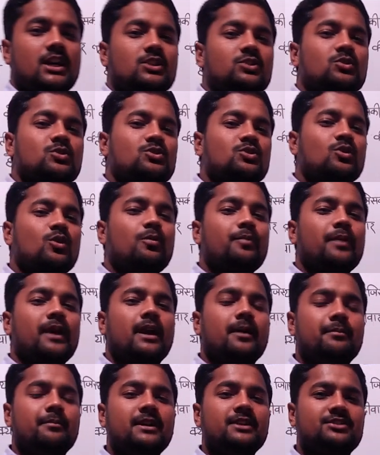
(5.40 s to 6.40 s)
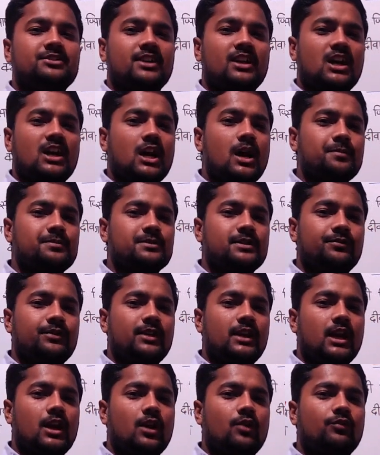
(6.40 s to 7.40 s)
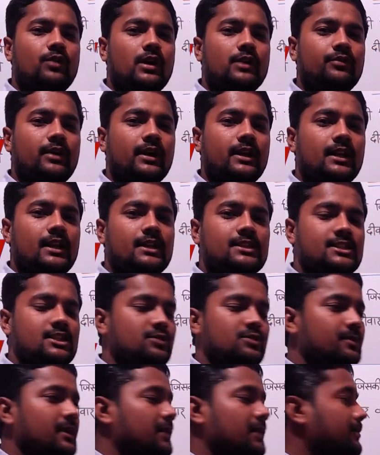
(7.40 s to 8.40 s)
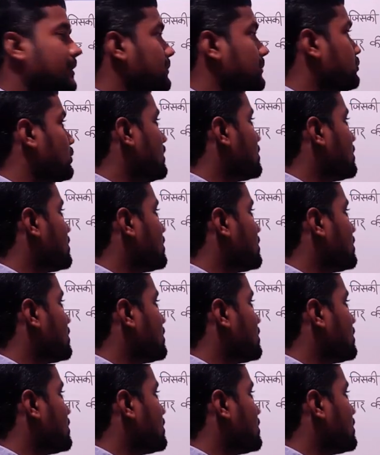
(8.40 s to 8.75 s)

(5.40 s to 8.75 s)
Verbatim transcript: दोस्तों मैं गंभीर सर आप सभी का वाईफाई क्लासेस में एक बार पुनः